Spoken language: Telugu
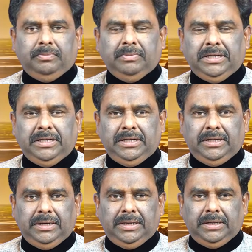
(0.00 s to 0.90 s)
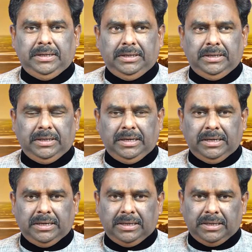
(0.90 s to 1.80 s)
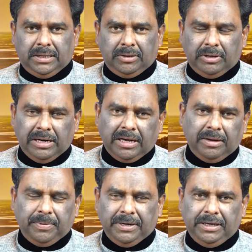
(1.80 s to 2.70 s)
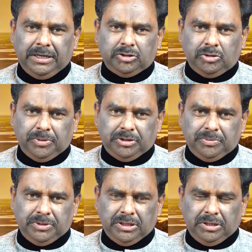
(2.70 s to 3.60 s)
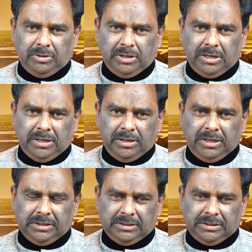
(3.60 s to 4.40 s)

మరి ఆ గొర్రెల కాపరి ఈ తొంభై తొమ్మిది గొర్రెలని